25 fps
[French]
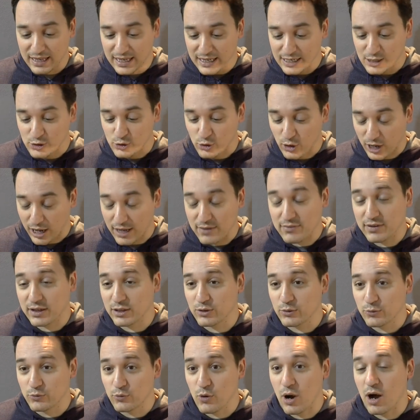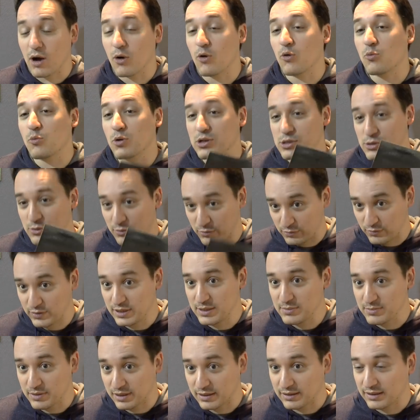Et je rêverais de voir au moins ce
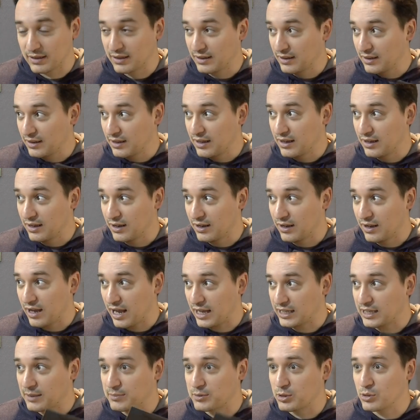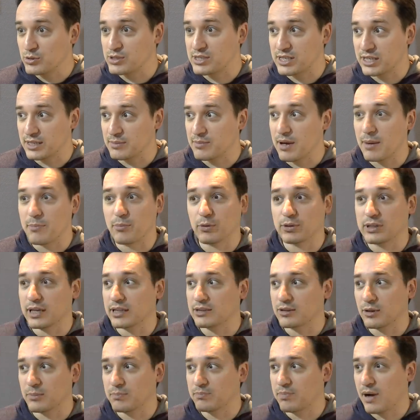film adapté au cinéma,
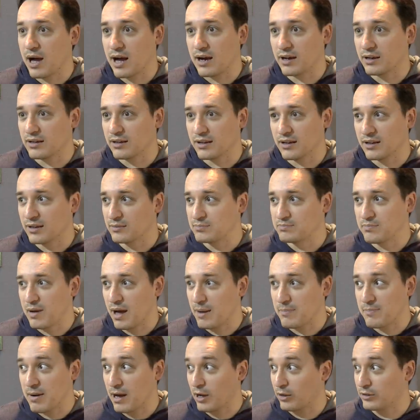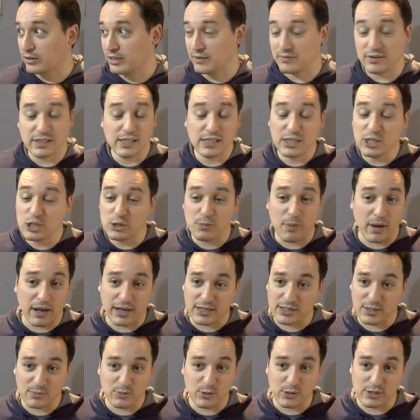peut-être par, par, un David Lynch par
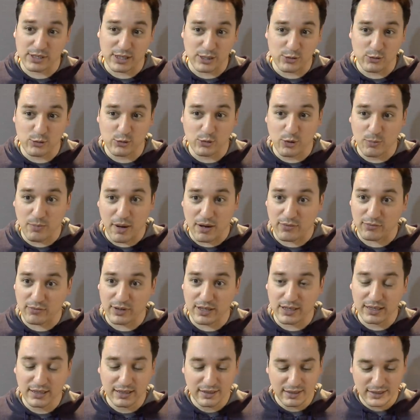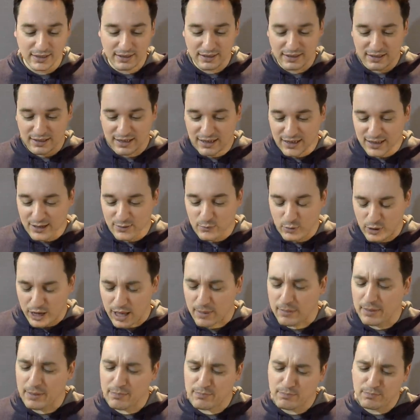exemple, ce serait juste parfait. voilà,
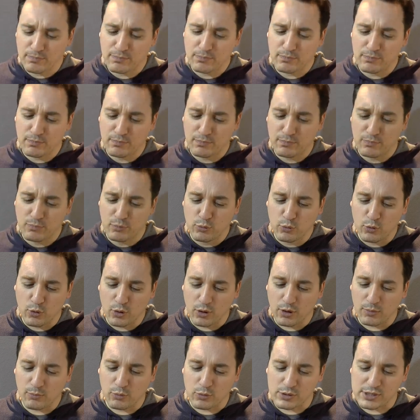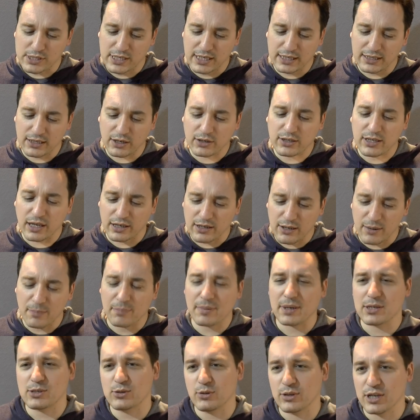après euh, pour, ce qui est d'incarner un
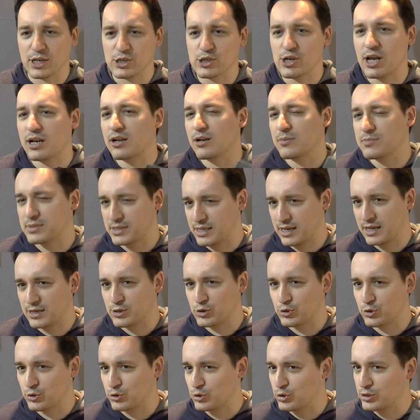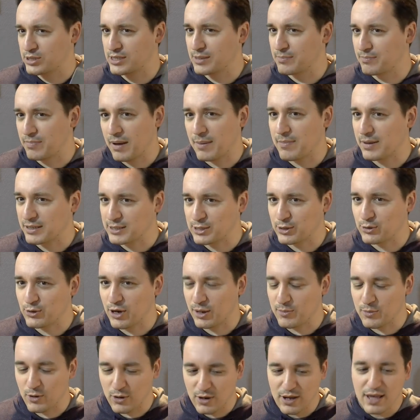personnage là comme ça, je ne sais pas
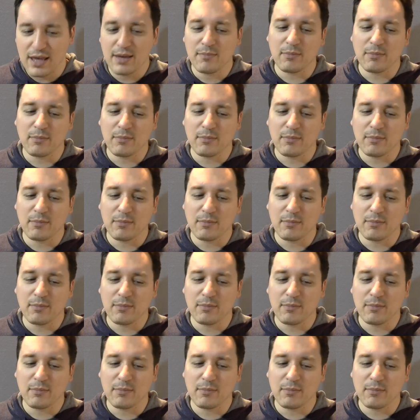particulièrement.